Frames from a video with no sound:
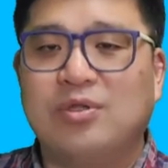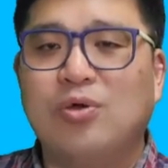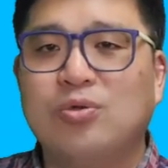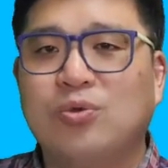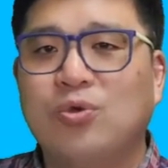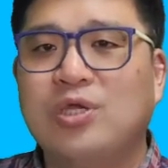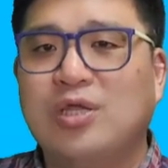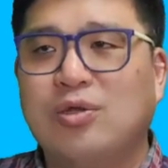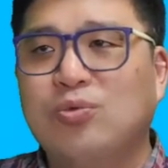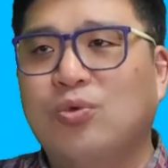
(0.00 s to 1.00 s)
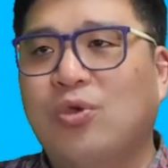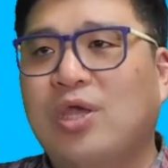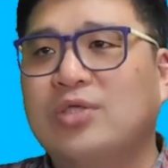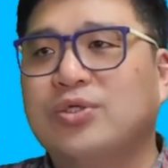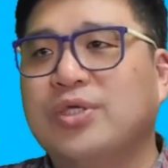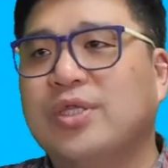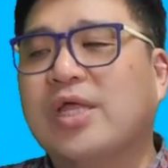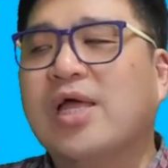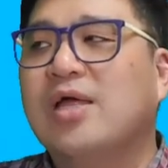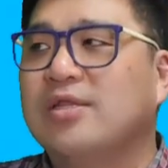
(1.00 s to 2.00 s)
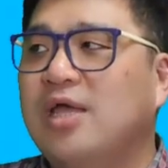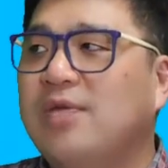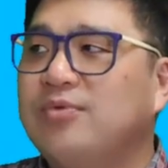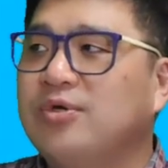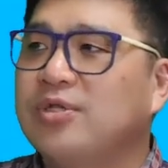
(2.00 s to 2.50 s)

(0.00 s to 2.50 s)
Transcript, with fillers: 성노리게 성노예적인 삶을